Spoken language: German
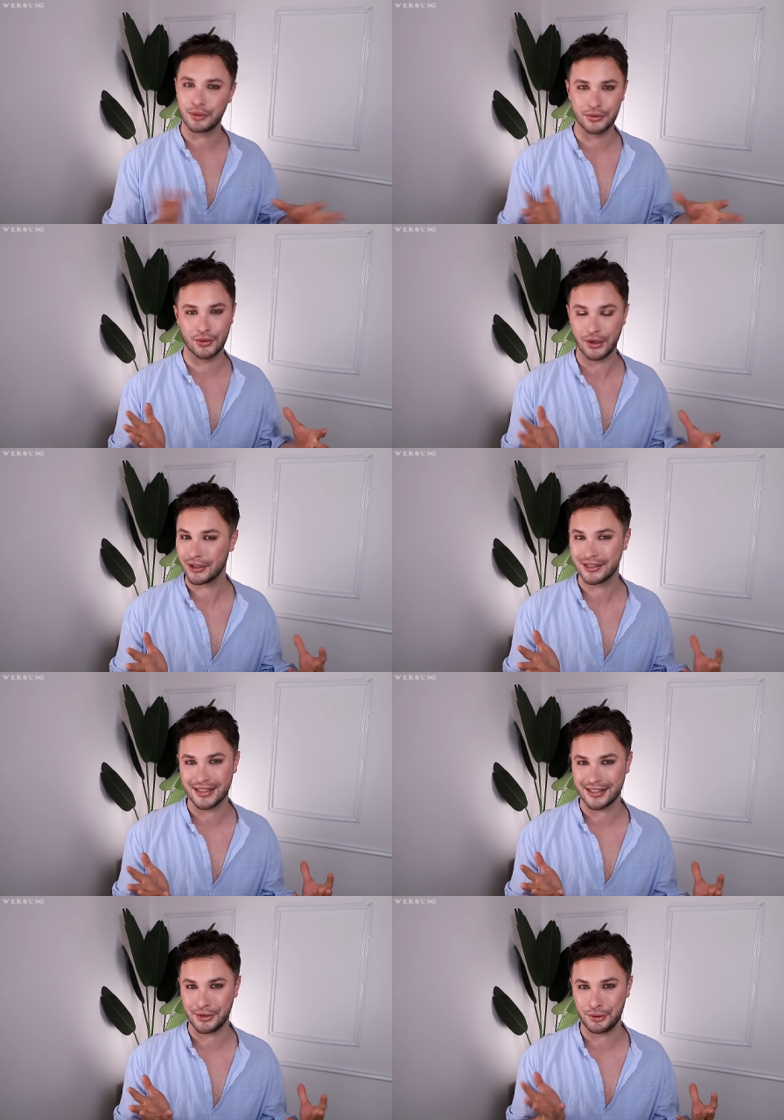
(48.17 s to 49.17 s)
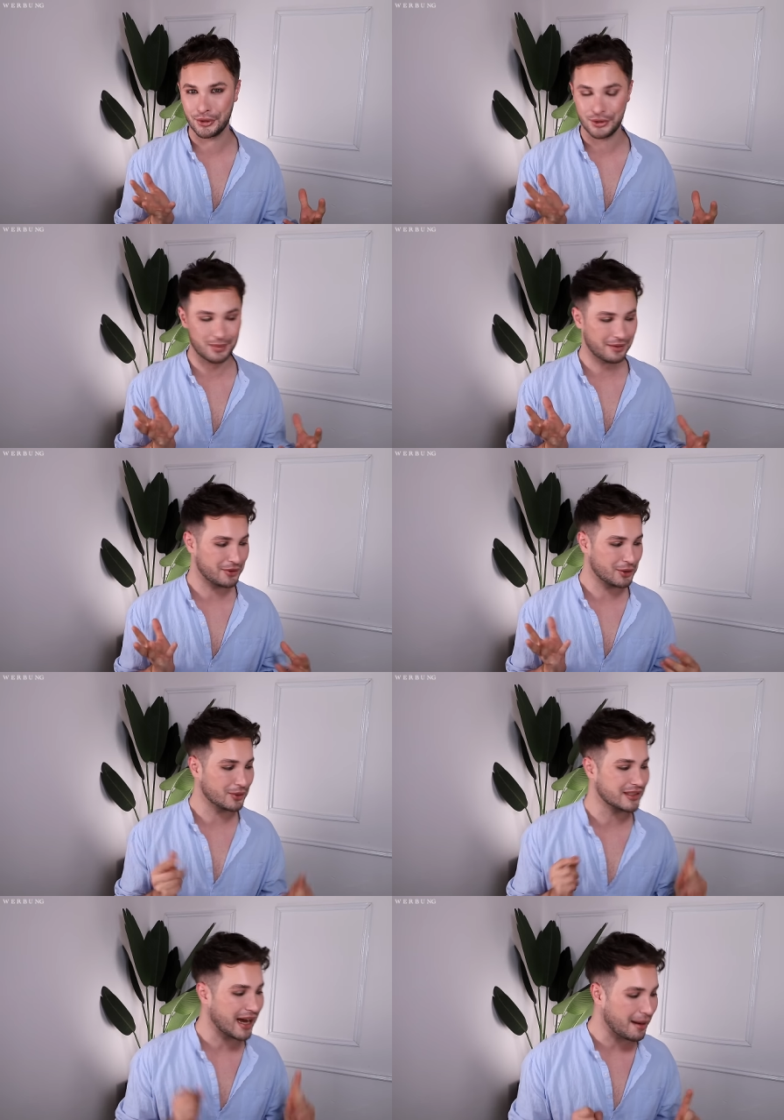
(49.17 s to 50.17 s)
Kurz vor der Hochzeit ist natürlich super viel
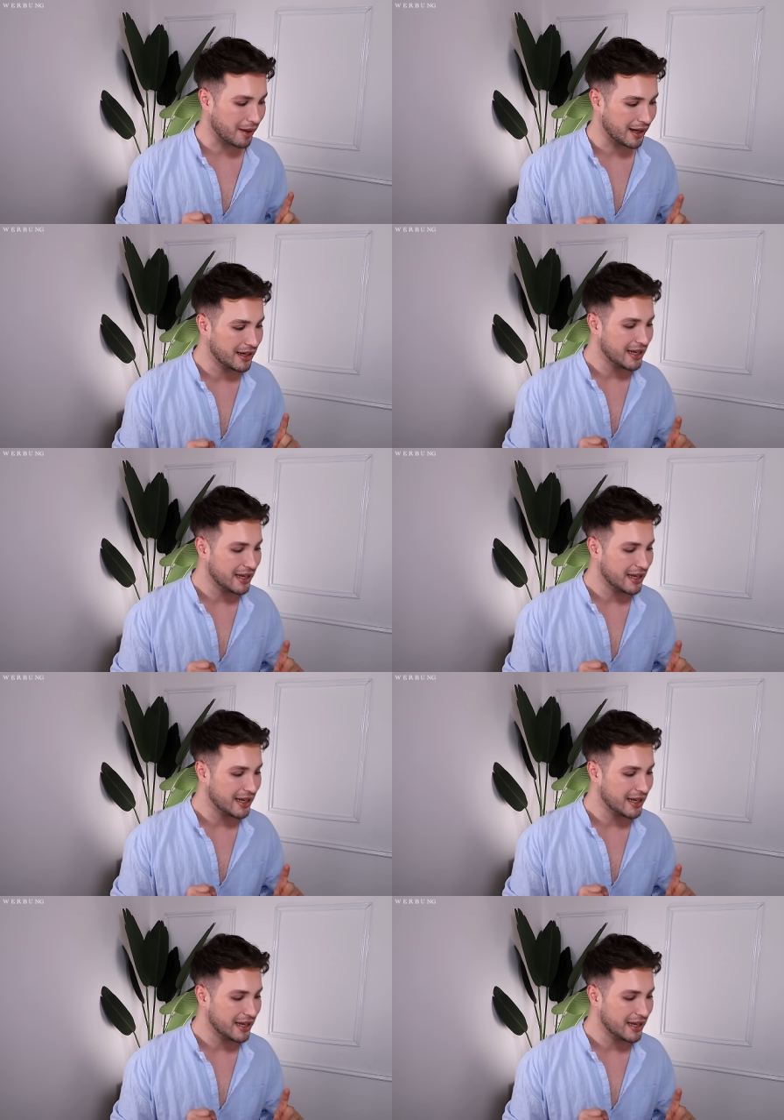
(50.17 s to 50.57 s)
los, aber